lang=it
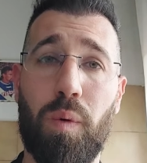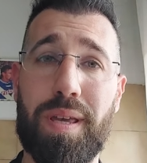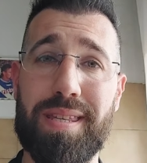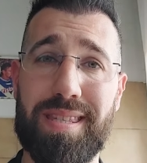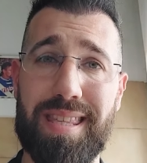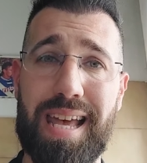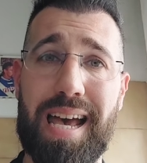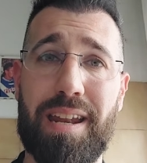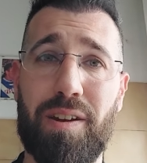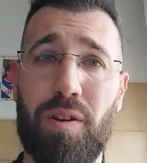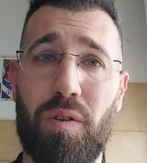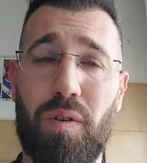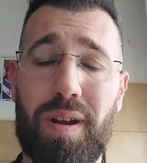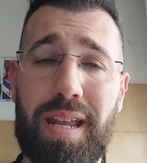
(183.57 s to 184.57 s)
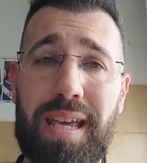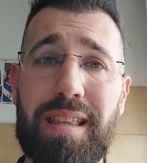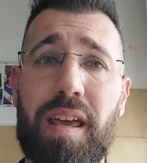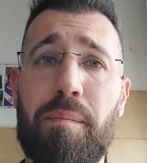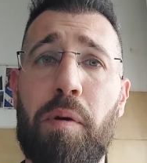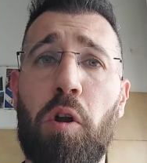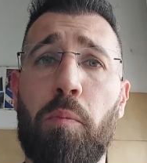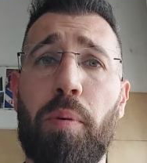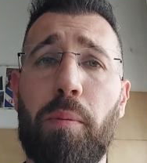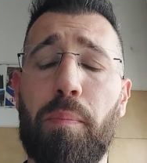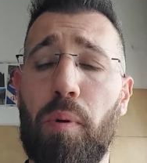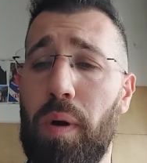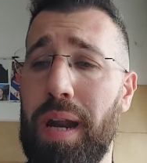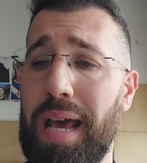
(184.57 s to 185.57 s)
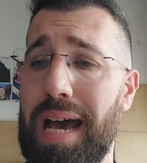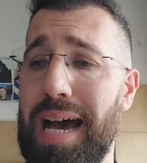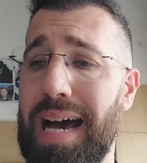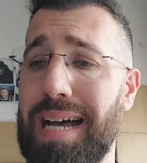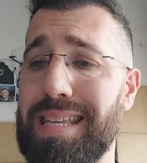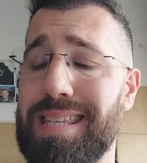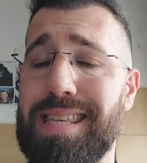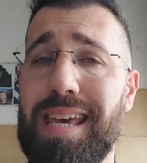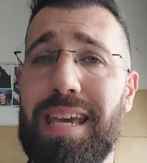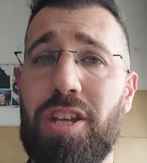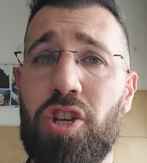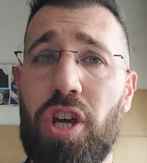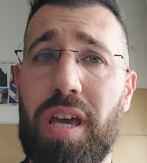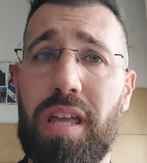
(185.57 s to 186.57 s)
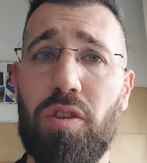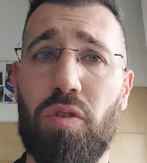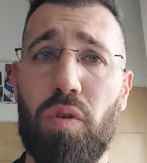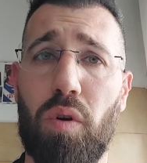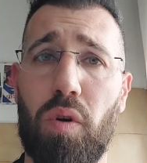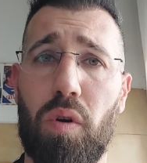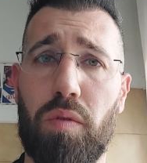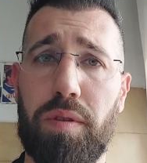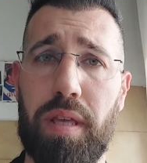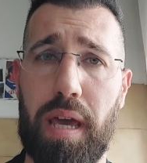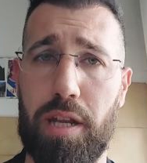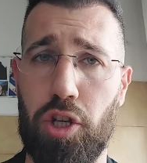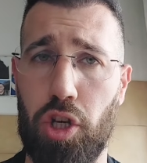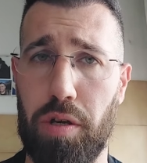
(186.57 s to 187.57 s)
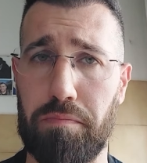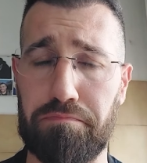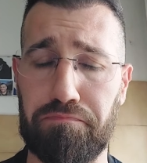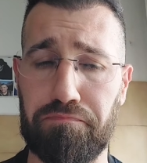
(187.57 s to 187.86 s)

quest'anno l'Inter me lo propone a 610,